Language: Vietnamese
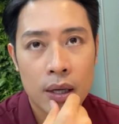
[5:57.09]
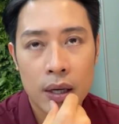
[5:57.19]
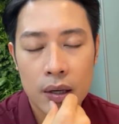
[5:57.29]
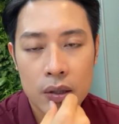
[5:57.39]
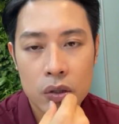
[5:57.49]

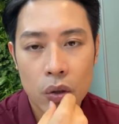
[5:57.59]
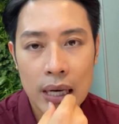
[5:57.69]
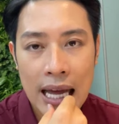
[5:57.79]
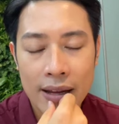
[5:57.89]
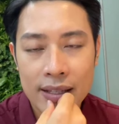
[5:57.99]
Ờ, rồi
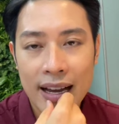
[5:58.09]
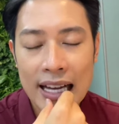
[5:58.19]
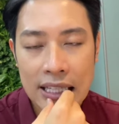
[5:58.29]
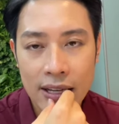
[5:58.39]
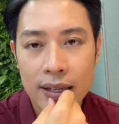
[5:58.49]
là những
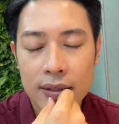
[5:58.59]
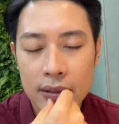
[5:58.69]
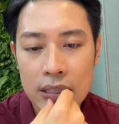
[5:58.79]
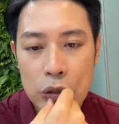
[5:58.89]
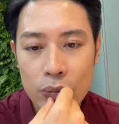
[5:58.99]
ai cẩn thận hơn
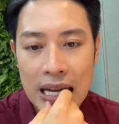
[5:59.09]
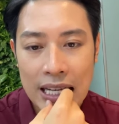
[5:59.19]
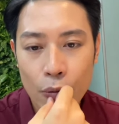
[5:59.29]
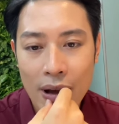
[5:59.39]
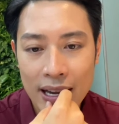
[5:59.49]
nữa thì chúng ta
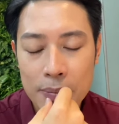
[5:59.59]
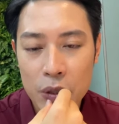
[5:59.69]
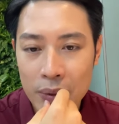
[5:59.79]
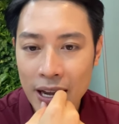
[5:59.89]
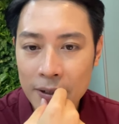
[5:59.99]
hãy thoa kem
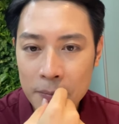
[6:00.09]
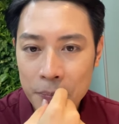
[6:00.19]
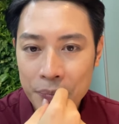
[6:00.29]
chống nắng.